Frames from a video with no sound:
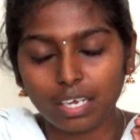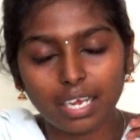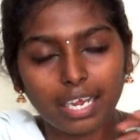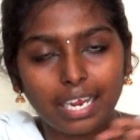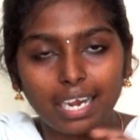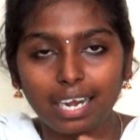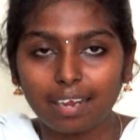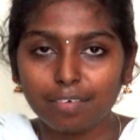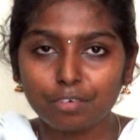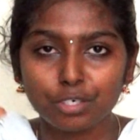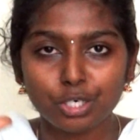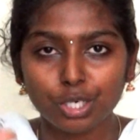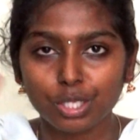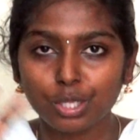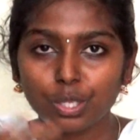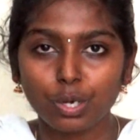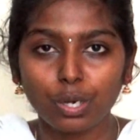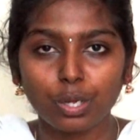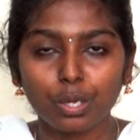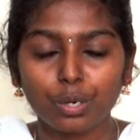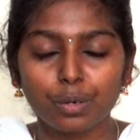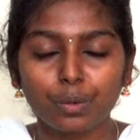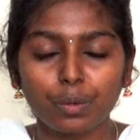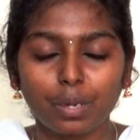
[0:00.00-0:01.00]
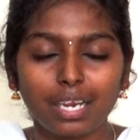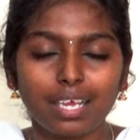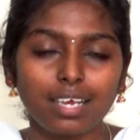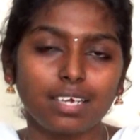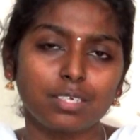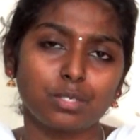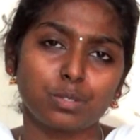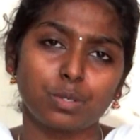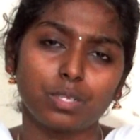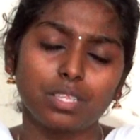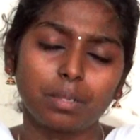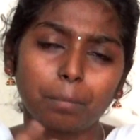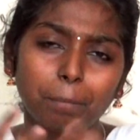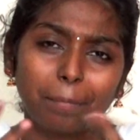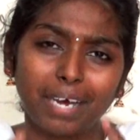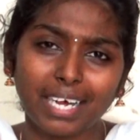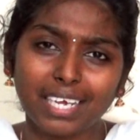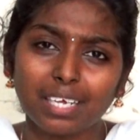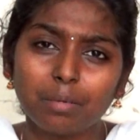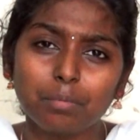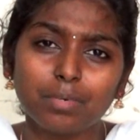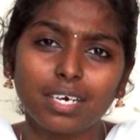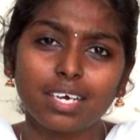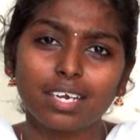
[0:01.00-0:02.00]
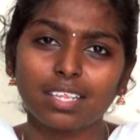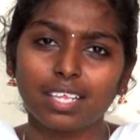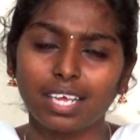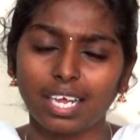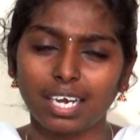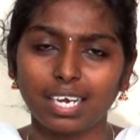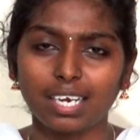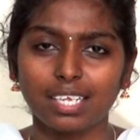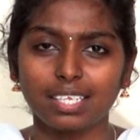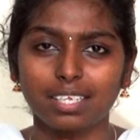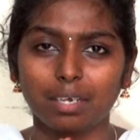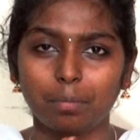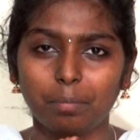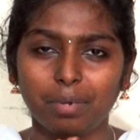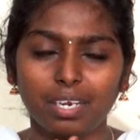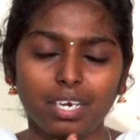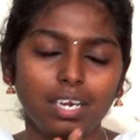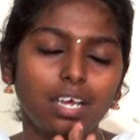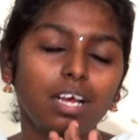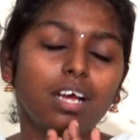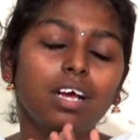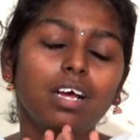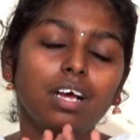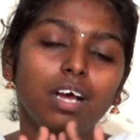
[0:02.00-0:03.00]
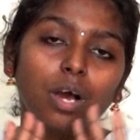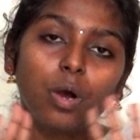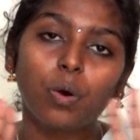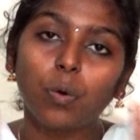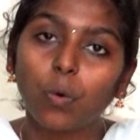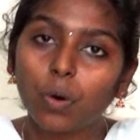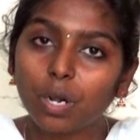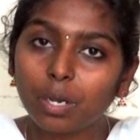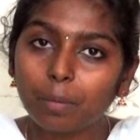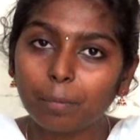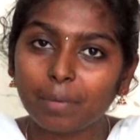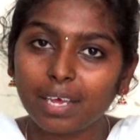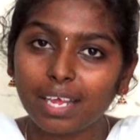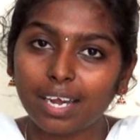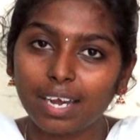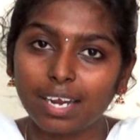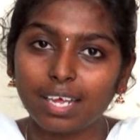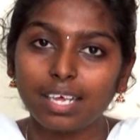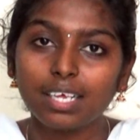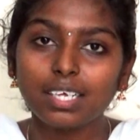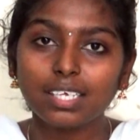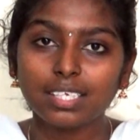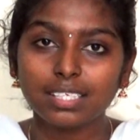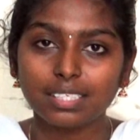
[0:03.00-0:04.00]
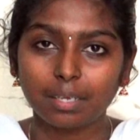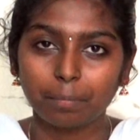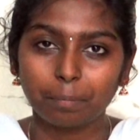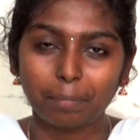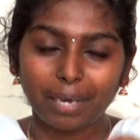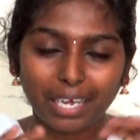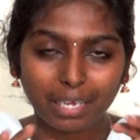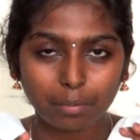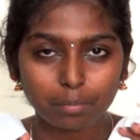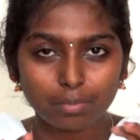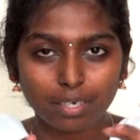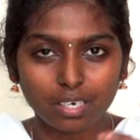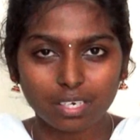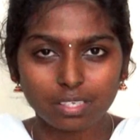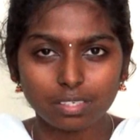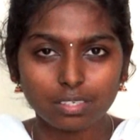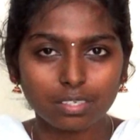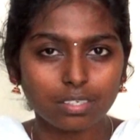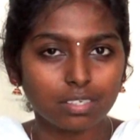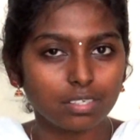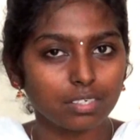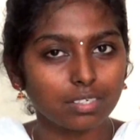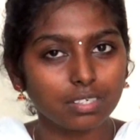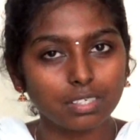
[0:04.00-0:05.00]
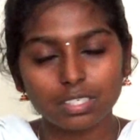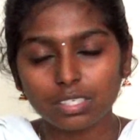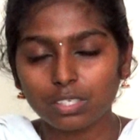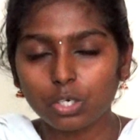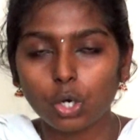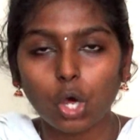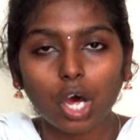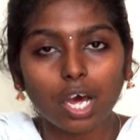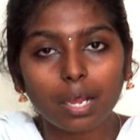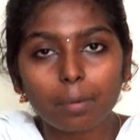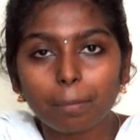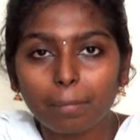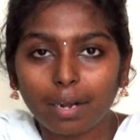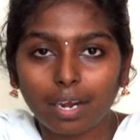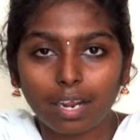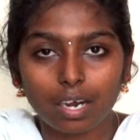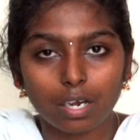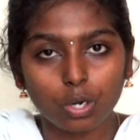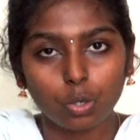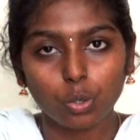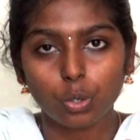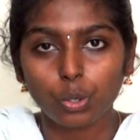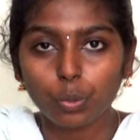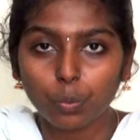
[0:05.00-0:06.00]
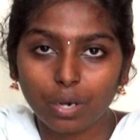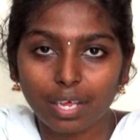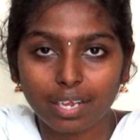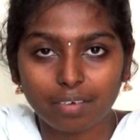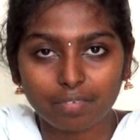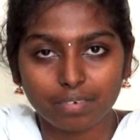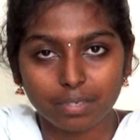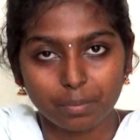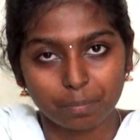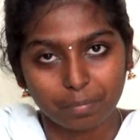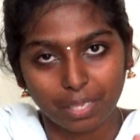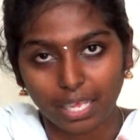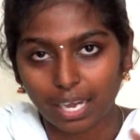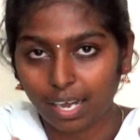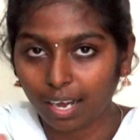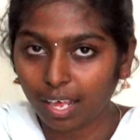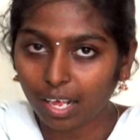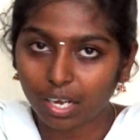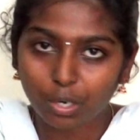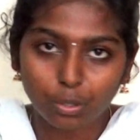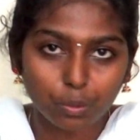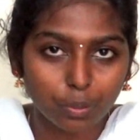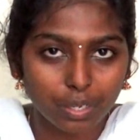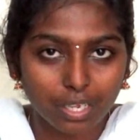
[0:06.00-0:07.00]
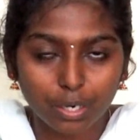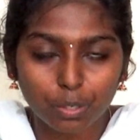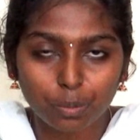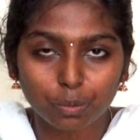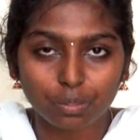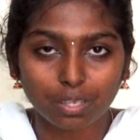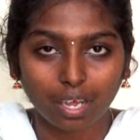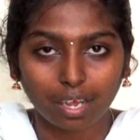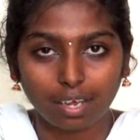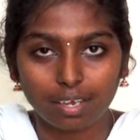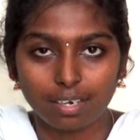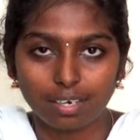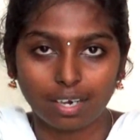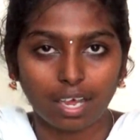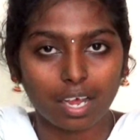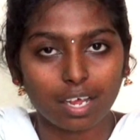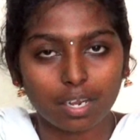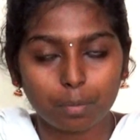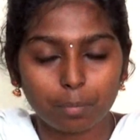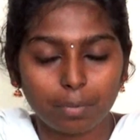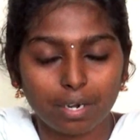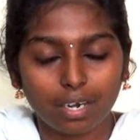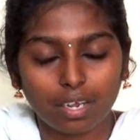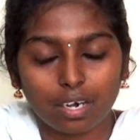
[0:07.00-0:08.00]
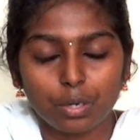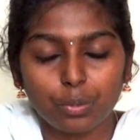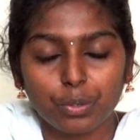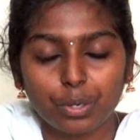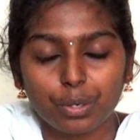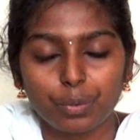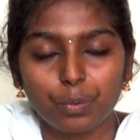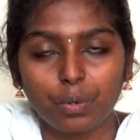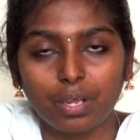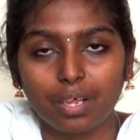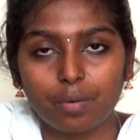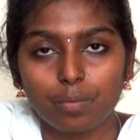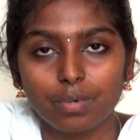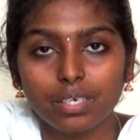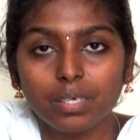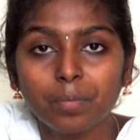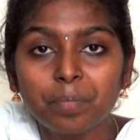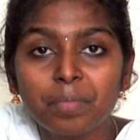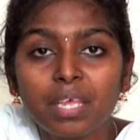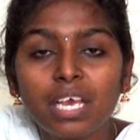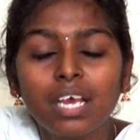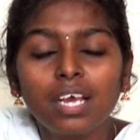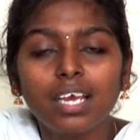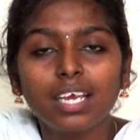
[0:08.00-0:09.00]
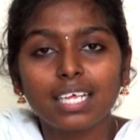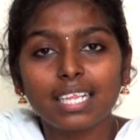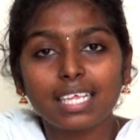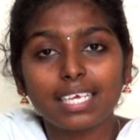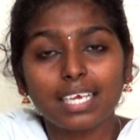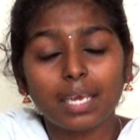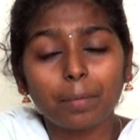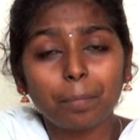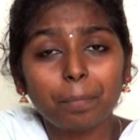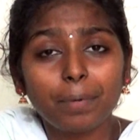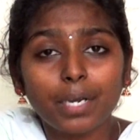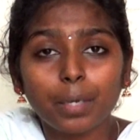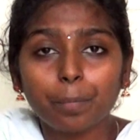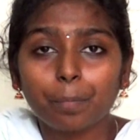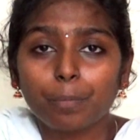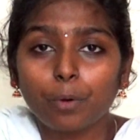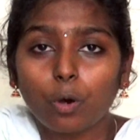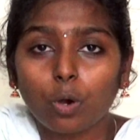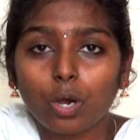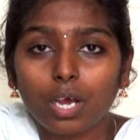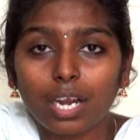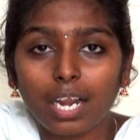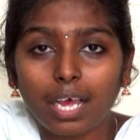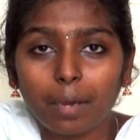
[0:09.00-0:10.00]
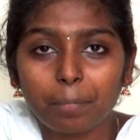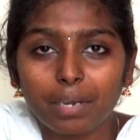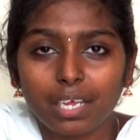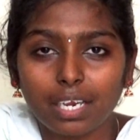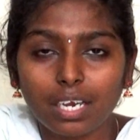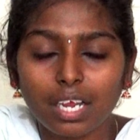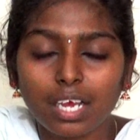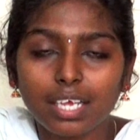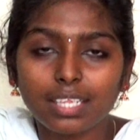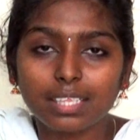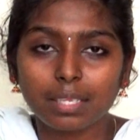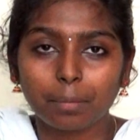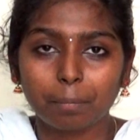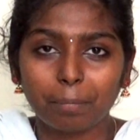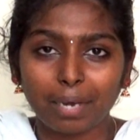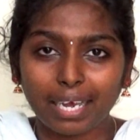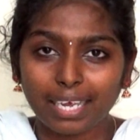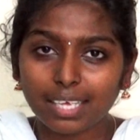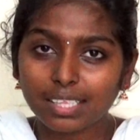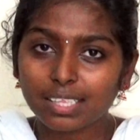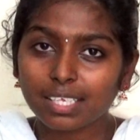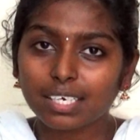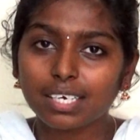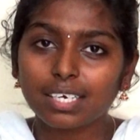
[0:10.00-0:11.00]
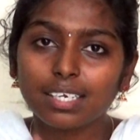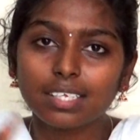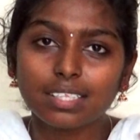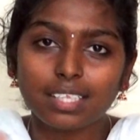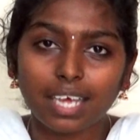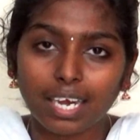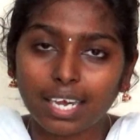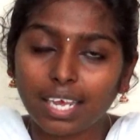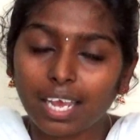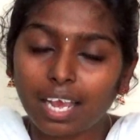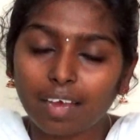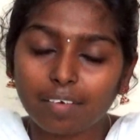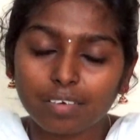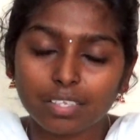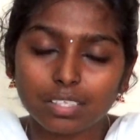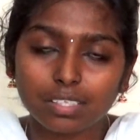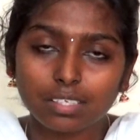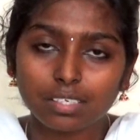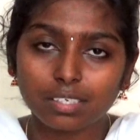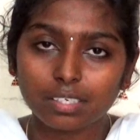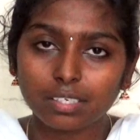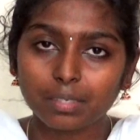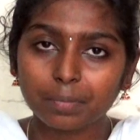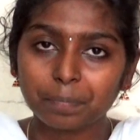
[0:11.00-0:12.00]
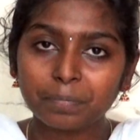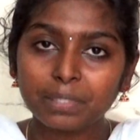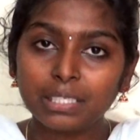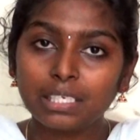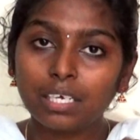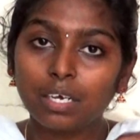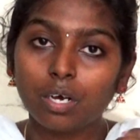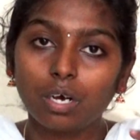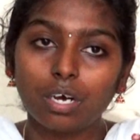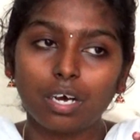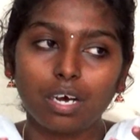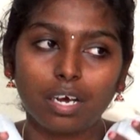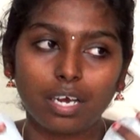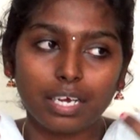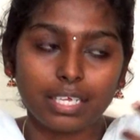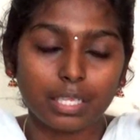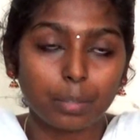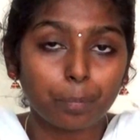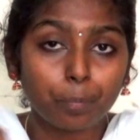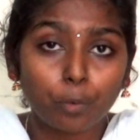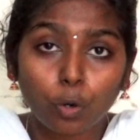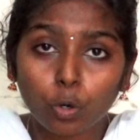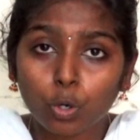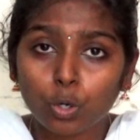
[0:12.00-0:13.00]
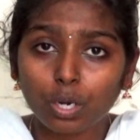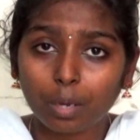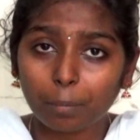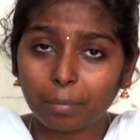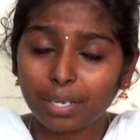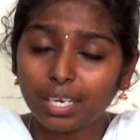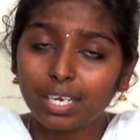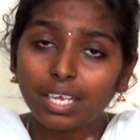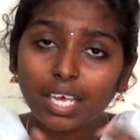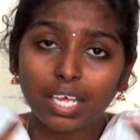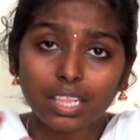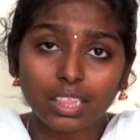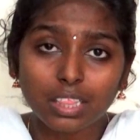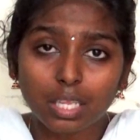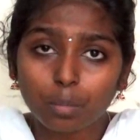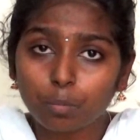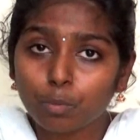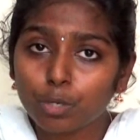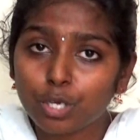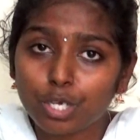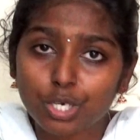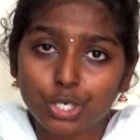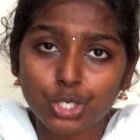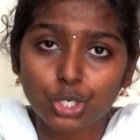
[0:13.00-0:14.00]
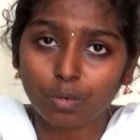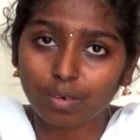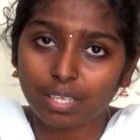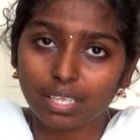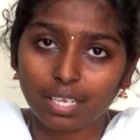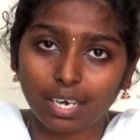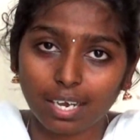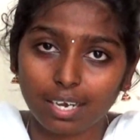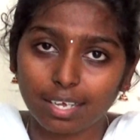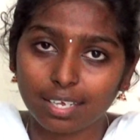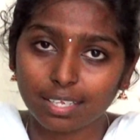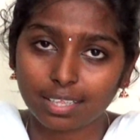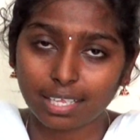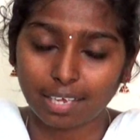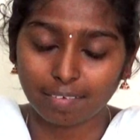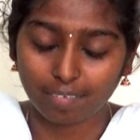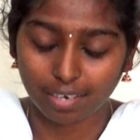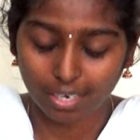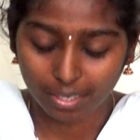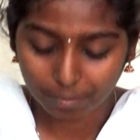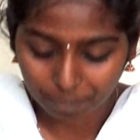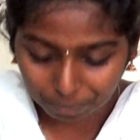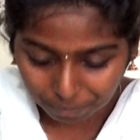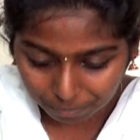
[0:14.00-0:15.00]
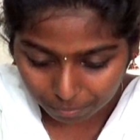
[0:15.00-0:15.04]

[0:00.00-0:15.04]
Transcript: எல்லா விஷயத்துலையும் இருக்கும் இல்லையா ஸோ இந்த பயங்கிறது என்னது அப்படின்னா ஒன்றுமே இல்லை இந்த பயங்கிறது நார்மலான ஒரு உணர்வு எல்லாருக்கும் இருக்கும் தான் நார்மலான ஒரு உணர்வு இதை எப்படி போக்கலாம் அப்படின்னா இந்த பயத்துக்குன்னு தனியாக வந்து இதை போக்கணும் அப்படின்னு எந்த முயற்சியும் வந்து எடுக்க தேவையில்லை